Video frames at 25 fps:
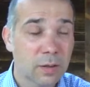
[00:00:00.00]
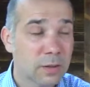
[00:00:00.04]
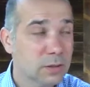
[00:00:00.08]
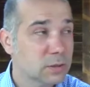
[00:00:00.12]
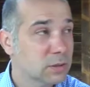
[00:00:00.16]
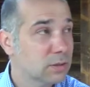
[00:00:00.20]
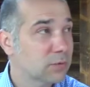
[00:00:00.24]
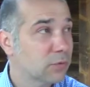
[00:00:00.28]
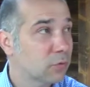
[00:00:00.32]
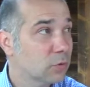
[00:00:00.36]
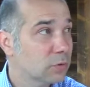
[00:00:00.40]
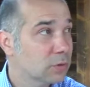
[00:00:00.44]

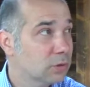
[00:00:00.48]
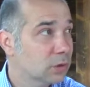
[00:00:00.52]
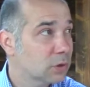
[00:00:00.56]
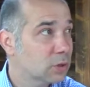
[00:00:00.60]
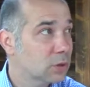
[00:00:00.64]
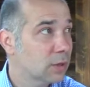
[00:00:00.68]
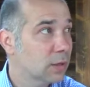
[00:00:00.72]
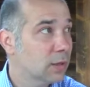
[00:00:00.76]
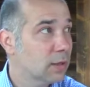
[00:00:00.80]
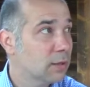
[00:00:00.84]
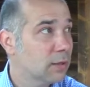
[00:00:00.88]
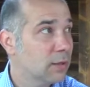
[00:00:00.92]
Sich
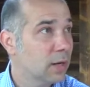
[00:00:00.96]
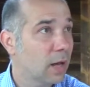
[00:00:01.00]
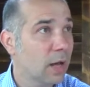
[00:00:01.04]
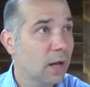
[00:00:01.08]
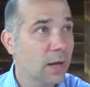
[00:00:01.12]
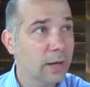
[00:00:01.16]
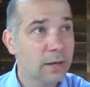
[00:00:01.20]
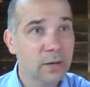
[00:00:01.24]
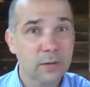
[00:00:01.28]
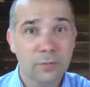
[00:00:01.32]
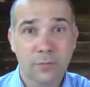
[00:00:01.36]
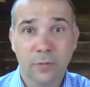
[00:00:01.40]
vorzustellen,
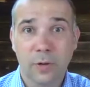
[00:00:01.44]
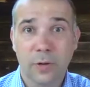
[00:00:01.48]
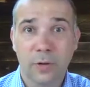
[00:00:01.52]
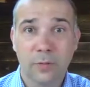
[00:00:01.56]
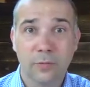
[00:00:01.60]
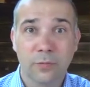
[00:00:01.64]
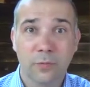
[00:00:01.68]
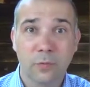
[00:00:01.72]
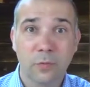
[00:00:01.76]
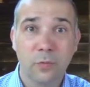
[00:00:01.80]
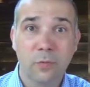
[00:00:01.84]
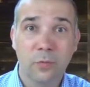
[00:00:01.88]
der eine
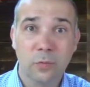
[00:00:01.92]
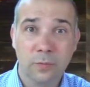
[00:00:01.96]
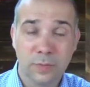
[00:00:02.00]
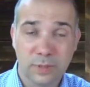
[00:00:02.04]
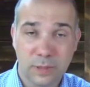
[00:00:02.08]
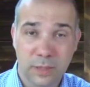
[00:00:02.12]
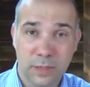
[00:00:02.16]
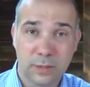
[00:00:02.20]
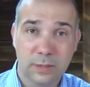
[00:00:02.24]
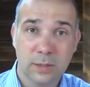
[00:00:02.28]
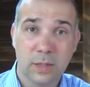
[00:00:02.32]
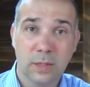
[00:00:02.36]
fängt früh um
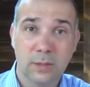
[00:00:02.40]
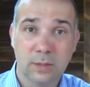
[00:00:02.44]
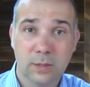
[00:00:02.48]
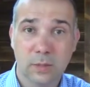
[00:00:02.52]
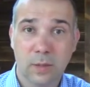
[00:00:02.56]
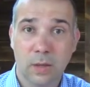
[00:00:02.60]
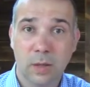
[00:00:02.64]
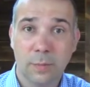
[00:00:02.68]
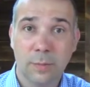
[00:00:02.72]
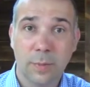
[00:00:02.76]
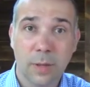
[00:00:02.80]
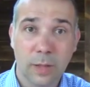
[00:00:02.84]
sechs an
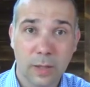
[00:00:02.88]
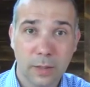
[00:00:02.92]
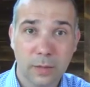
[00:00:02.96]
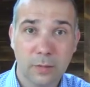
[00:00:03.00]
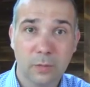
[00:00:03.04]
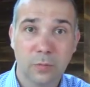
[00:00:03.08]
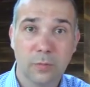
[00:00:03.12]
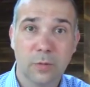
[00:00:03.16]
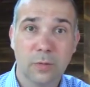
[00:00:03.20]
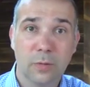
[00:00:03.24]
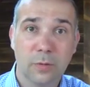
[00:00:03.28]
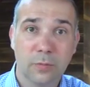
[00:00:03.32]
zu
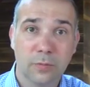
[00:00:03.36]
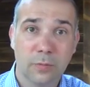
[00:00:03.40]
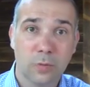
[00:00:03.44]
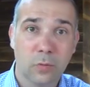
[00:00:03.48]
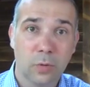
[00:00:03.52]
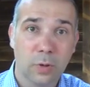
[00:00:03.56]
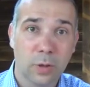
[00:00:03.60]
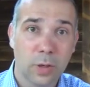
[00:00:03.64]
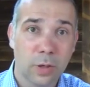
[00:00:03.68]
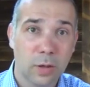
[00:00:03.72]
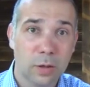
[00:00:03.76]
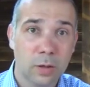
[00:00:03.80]
arbeiten oder noch
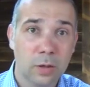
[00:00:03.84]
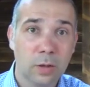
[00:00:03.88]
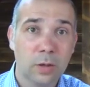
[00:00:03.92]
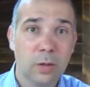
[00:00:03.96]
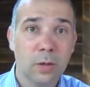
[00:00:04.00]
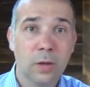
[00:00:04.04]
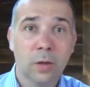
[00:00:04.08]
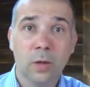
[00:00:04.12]
vorher